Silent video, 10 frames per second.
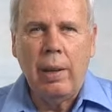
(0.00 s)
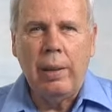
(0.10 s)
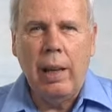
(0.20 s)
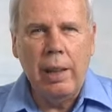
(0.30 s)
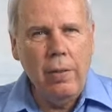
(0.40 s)

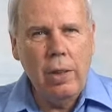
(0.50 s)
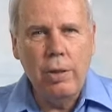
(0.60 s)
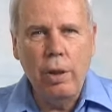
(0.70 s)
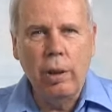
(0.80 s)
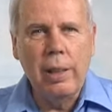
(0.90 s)
La
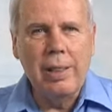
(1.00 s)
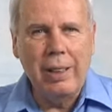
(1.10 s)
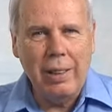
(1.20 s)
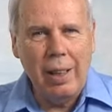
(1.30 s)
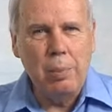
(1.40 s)
división es de
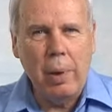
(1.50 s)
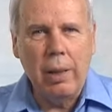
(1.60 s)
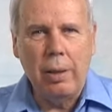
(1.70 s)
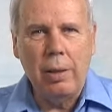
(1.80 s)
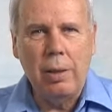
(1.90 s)
tres
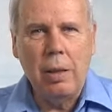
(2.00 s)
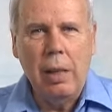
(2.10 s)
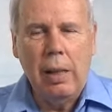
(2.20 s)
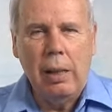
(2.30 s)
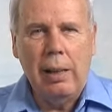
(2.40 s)
partes.
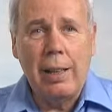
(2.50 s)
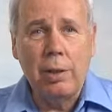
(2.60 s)
Las